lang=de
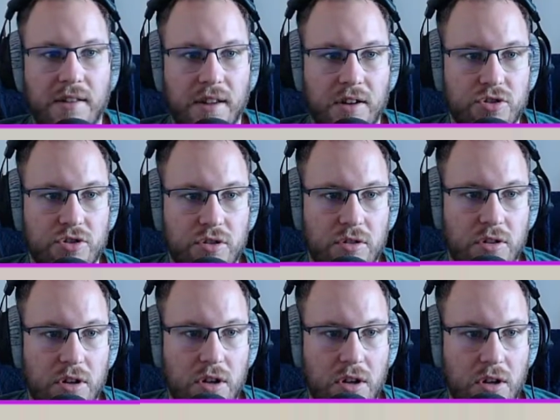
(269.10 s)
Sehr schön.
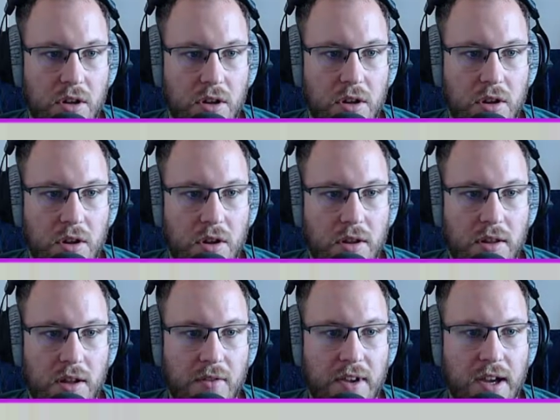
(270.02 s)

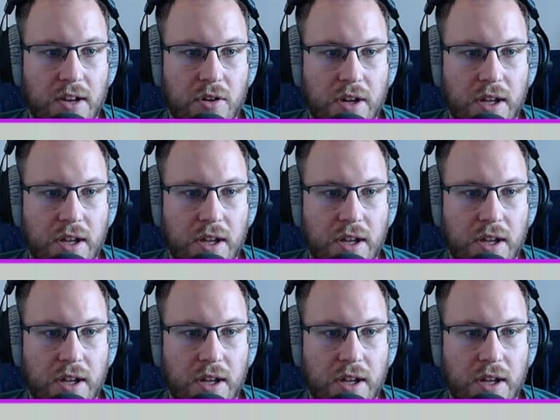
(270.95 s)
Dann wäre noch